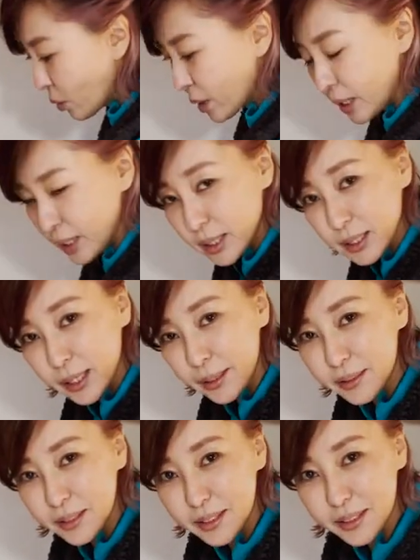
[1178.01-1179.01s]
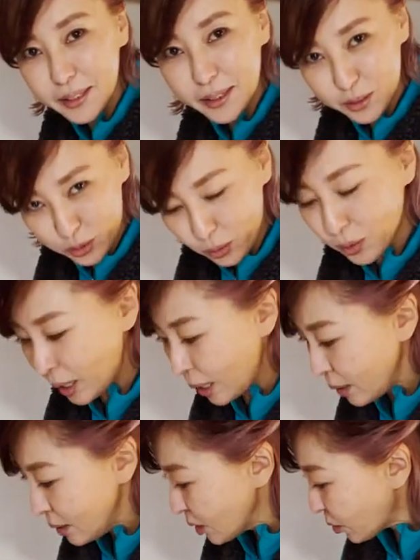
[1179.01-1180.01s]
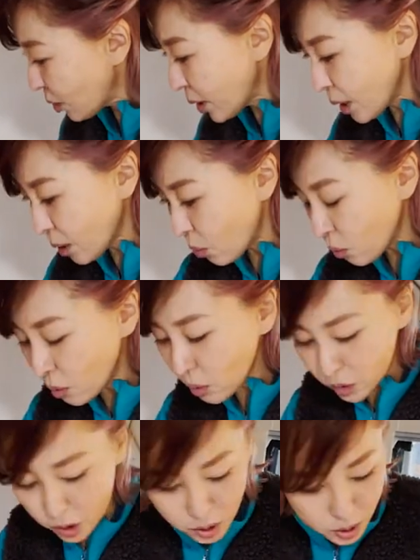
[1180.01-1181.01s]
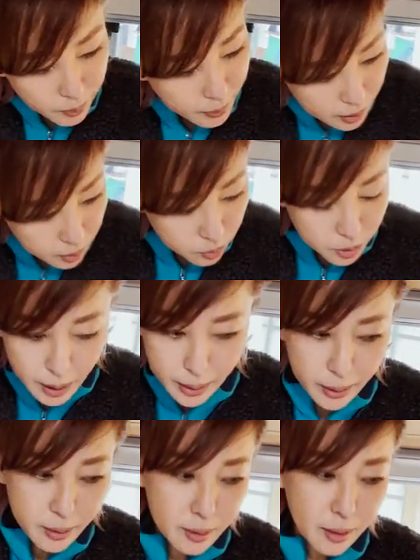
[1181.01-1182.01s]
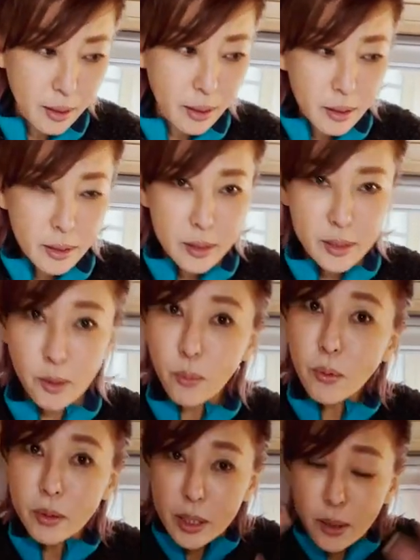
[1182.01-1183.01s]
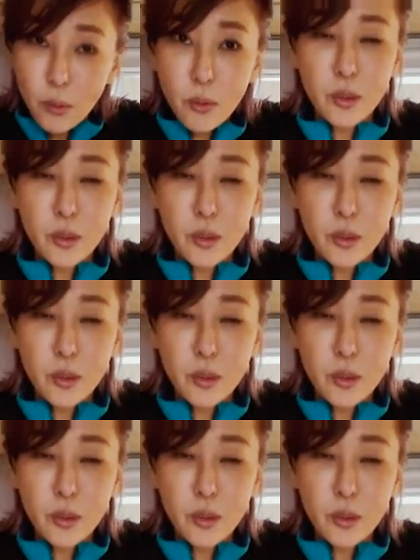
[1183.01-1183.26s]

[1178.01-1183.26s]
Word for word: 置に使っていただくとか、それからここを全て取り払って大きな